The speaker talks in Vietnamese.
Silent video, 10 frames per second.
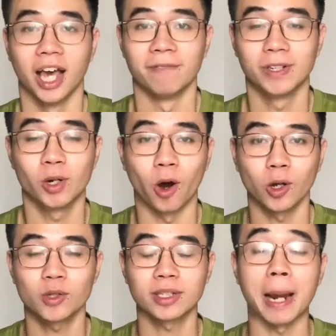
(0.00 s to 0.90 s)
về điều đó
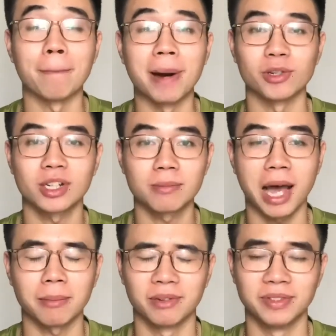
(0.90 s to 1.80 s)
tôi sẽ đảm bảo cho các
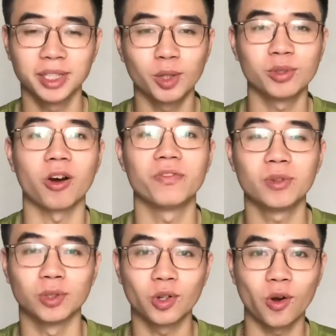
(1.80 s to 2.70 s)
bạn bởi vì rất nhiều những học viên
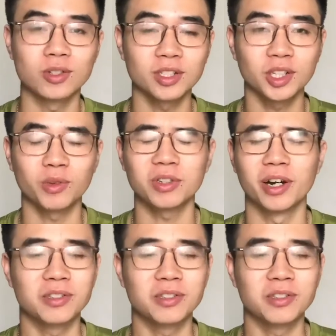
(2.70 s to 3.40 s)
của tôi rất nhiều những người